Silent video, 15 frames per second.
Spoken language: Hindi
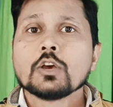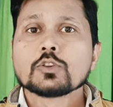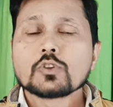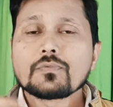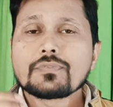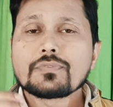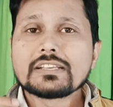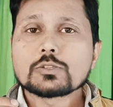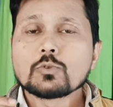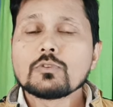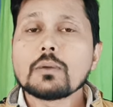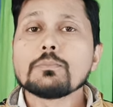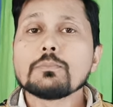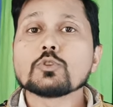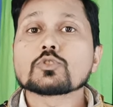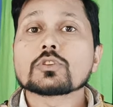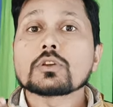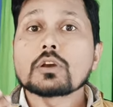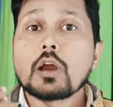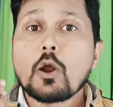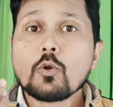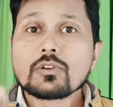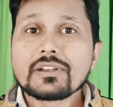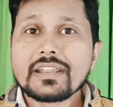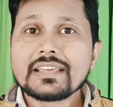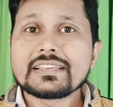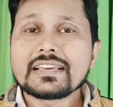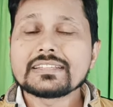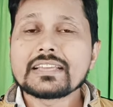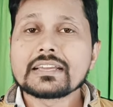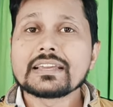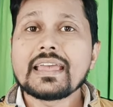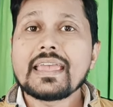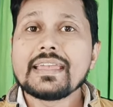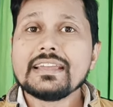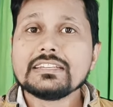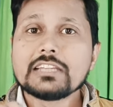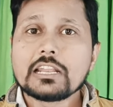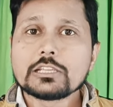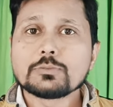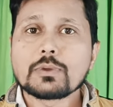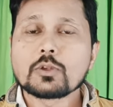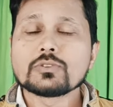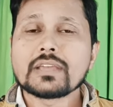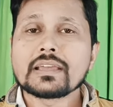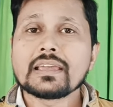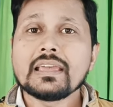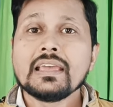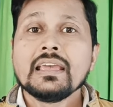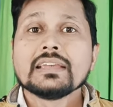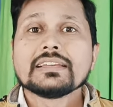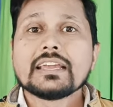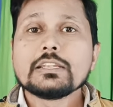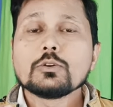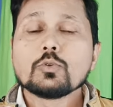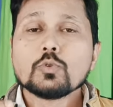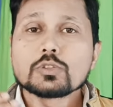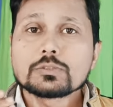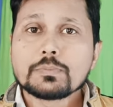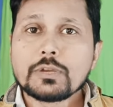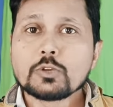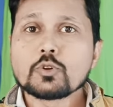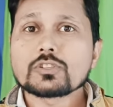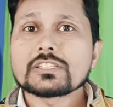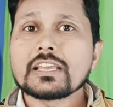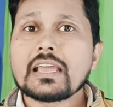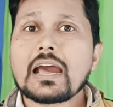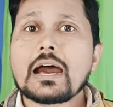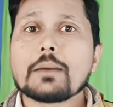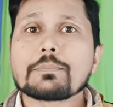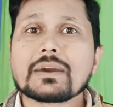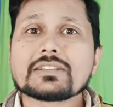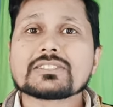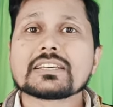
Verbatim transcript: सो फ्रेंड्स वो व्यूज काउंट नहीं किए जाएंगे इन एलिजिबल हो जाएंगे यानी उस वीडियो से आपका